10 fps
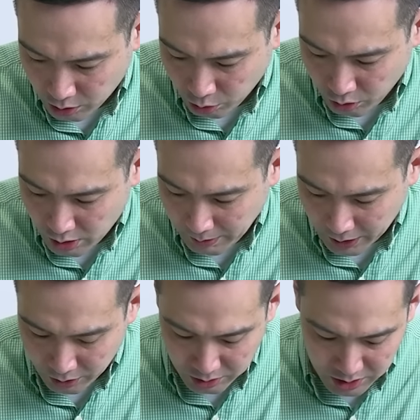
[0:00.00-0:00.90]
동일
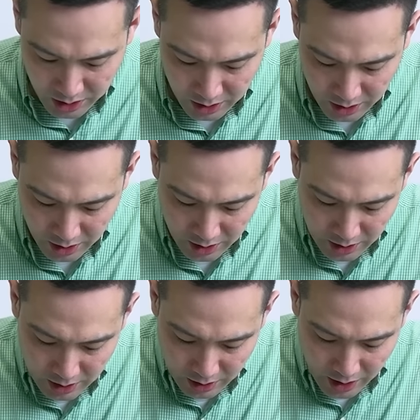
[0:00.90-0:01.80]
반도체 내
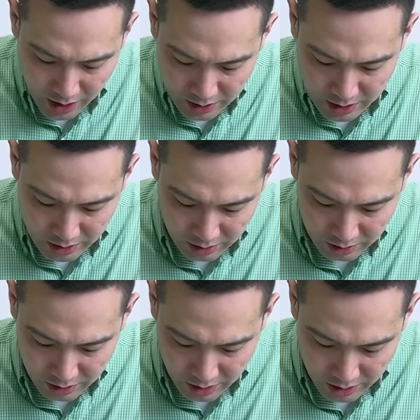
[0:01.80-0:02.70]
타
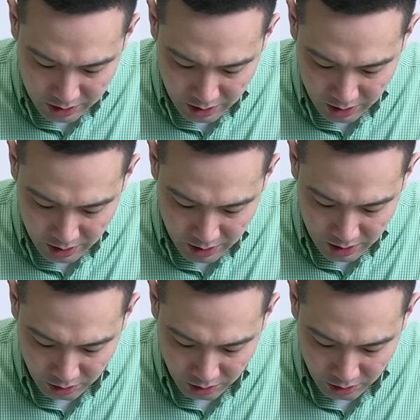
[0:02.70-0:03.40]
기능들끼리